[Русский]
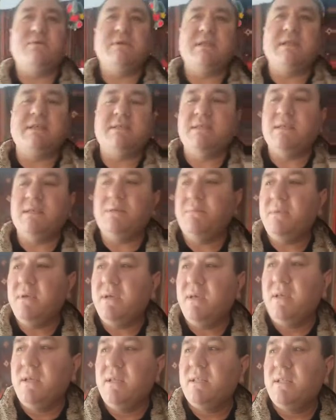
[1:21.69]
этой
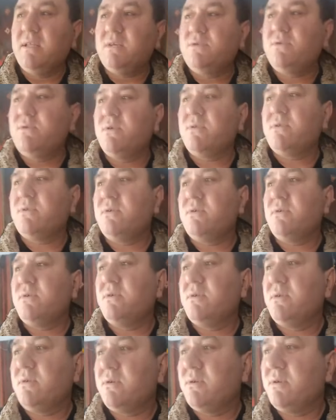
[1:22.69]
семьи насчет
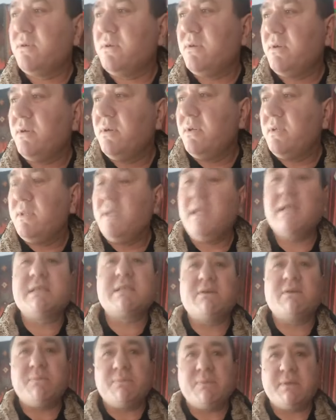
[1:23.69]
э,
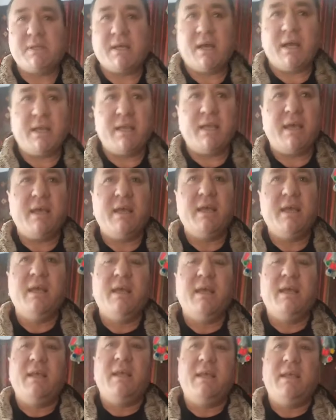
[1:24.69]
детского питания.
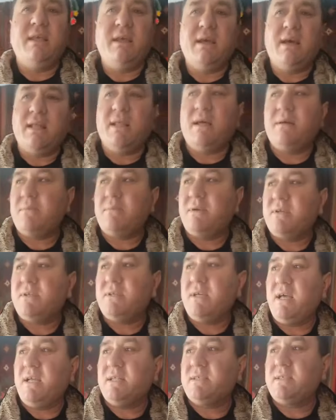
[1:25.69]
И она
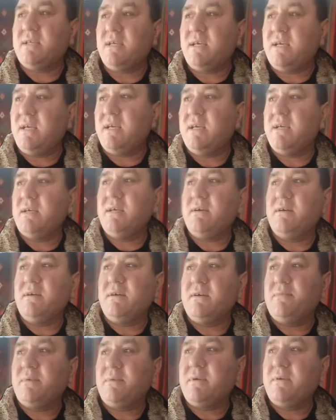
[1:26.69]
обращается,
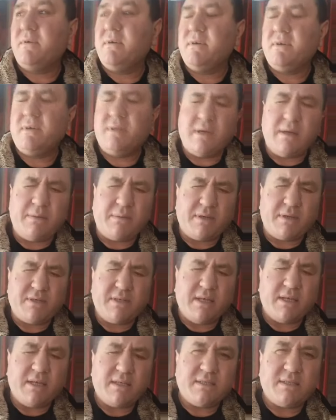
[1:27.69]
э, э обращается
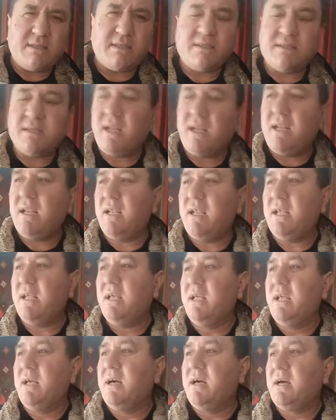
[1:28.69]
социальные. социальные
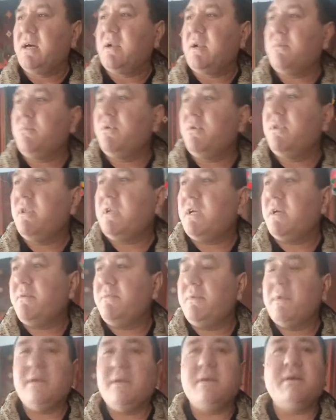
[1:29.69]
работников,
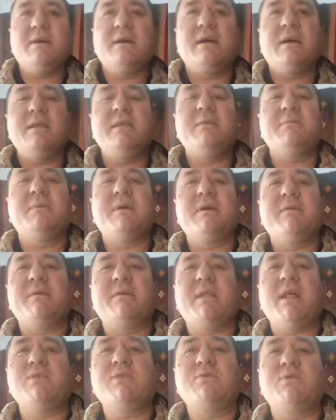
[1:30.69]
и им
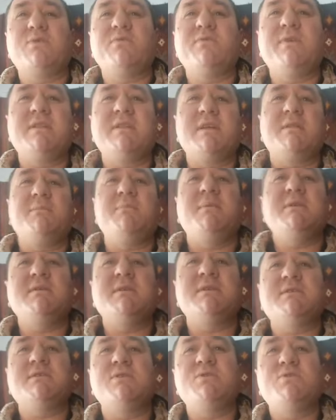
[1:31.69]
говорят, что в этот
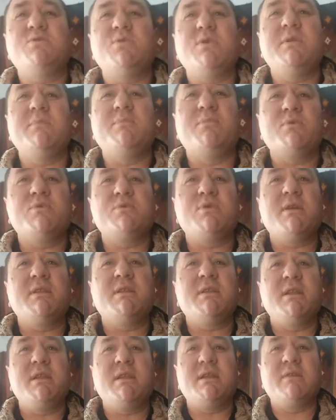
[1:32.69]
месяц еще не прошла
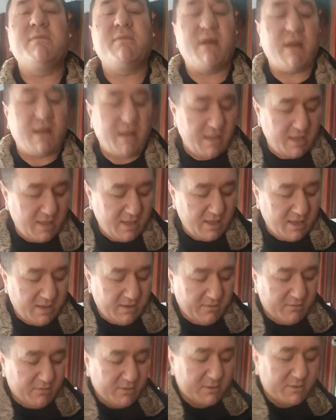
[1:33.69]
Теренова.
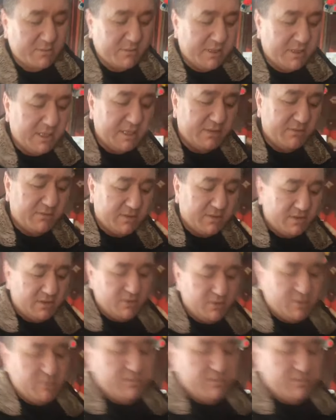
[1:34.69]
Вот смотрите, вот такой